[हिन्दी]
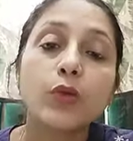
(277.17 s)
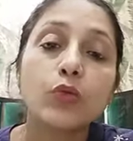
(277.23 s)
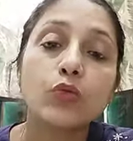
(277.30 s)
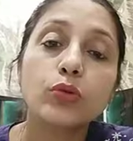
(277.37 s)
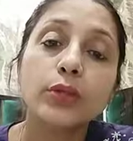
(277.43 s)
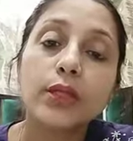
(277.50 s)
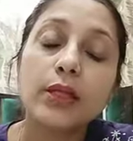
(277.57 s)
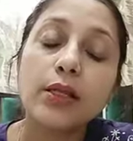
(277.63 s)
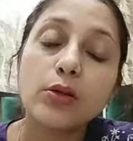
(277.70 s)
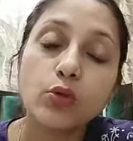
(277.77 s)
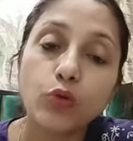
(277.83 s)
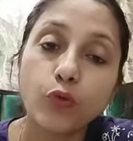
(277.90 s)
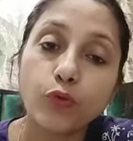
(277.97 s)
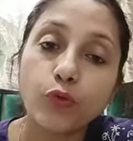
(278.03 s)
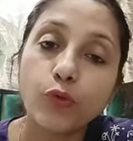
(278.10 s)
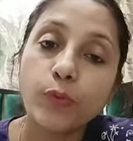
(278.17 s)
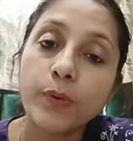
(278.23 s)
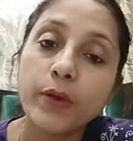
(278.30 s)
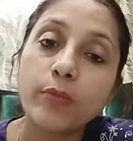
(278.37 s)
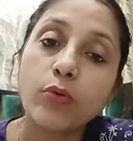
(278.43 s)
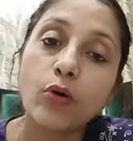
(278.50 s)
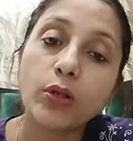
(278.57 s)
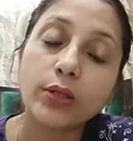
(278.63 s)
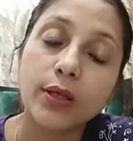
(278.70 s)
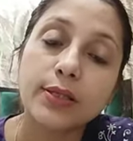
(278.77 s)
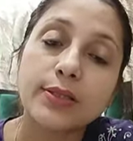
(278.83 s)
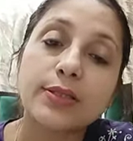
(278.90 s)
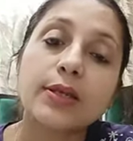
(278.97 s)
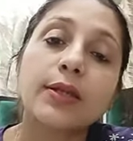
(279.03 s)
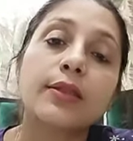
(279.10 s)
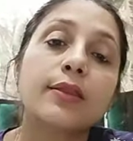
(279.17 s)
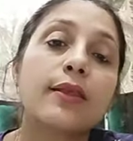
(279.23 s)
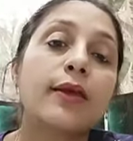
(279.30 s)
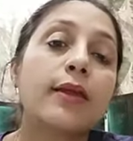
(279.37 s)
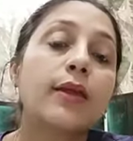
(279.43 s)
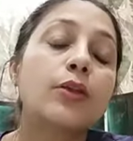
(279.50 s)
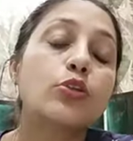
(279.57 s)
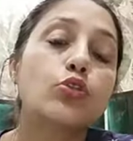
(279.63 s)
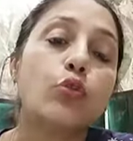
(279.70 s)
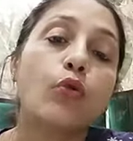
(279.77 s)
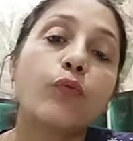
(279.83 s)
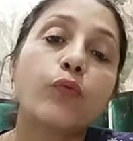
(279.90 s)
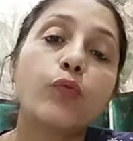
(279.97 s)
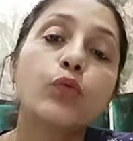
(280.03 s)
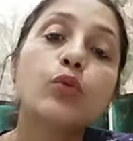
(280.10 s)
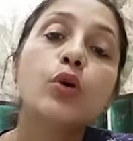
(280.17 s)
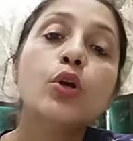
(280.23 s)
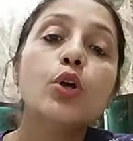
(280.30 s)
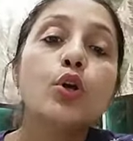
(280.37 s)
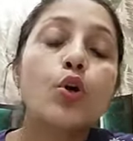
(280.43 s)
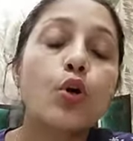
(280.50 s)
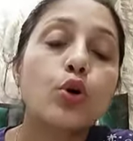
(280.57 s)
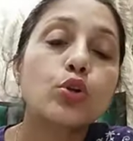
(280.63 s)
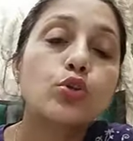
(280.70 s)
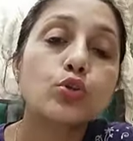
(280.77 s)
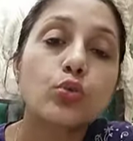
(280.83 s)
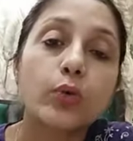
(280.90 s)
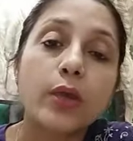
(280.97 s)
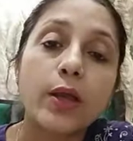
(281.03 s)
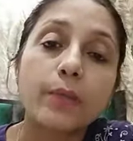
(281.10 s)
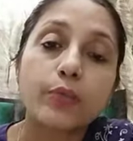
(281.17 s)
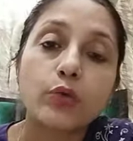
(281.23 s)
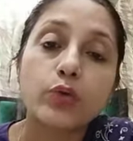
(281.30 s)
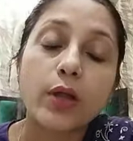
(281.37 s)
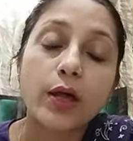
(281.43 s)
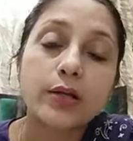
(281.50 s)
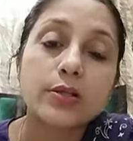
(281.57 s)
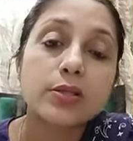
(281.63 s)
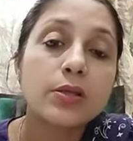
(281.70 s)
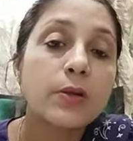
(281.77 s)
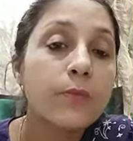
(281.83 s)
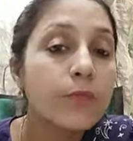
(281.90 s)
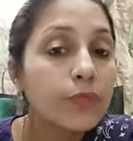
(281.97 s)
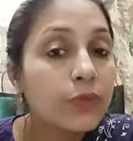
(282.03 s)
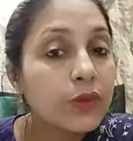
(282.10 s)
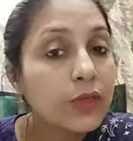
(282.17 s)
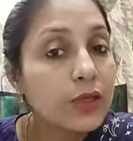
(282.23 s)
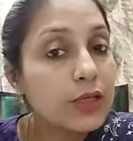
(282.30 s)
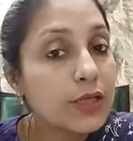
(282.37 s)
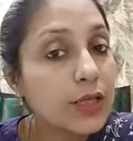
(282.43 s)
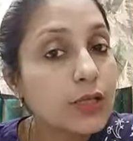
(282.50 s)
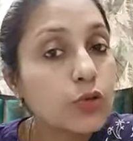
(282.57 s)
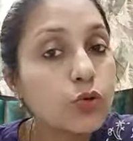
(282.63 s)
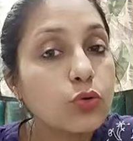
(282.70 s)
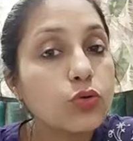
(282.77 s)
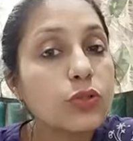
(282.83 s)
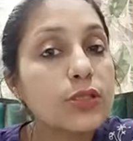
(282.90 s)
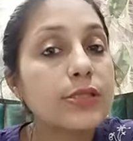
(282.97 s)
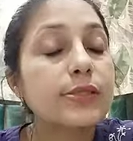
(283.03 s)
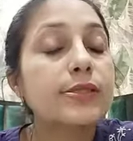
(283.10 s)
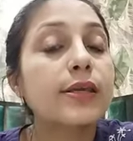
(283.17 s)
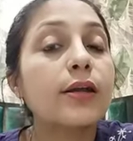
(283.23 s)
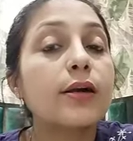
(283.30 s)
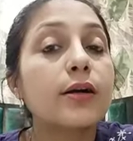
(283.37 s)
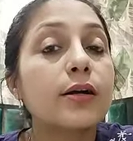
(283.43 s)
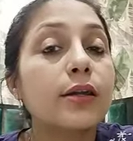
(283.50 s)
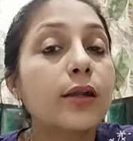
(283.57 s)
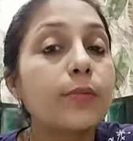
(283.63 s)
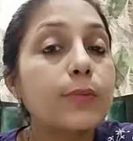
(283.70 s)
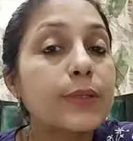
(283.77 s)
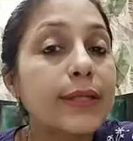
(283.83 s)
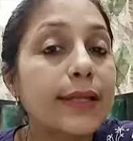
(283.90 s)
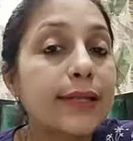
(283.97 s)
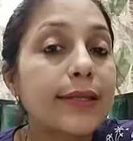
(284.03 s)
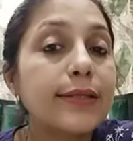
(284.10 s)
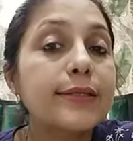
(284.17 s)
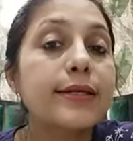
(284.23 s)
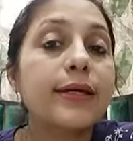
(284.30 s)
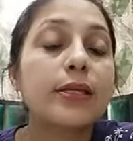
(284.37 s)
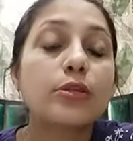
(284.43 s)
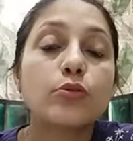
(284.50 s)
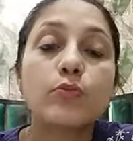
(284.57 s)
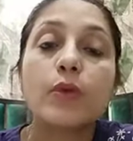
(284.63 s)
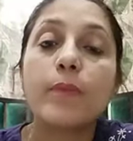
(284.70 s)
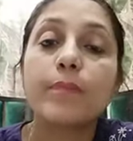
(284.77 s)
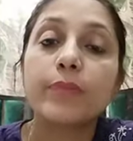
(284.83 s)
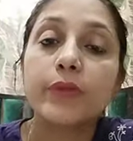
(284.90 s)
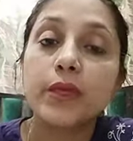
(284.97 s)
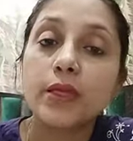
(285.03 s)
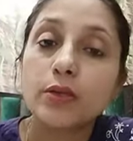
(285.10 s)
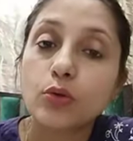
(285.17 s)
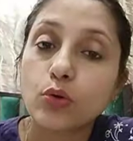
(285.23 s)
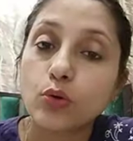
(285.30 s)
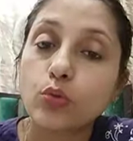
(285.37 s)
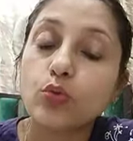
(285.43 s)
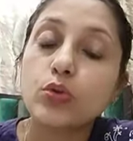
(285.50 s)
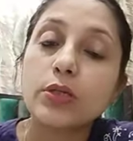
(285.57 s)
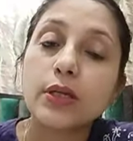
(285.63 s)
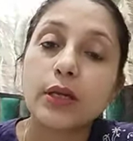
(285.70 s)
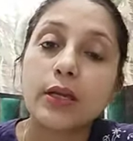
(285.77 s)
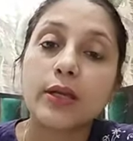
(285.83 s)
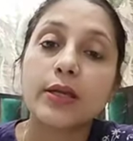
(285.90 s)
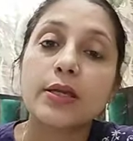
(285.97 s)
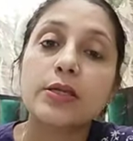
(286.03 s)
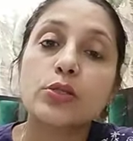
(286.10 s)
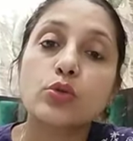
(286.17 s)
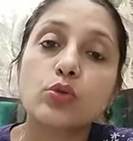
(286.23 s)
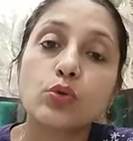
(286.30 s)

उनके लिए टोफू भी बहुत अच्छा रहता है टोफू और सोया प्रोडक्ट्स ये दोनों चीज़ें अगर आप डेली डाइट में अपनी इंक्लूड करेंगे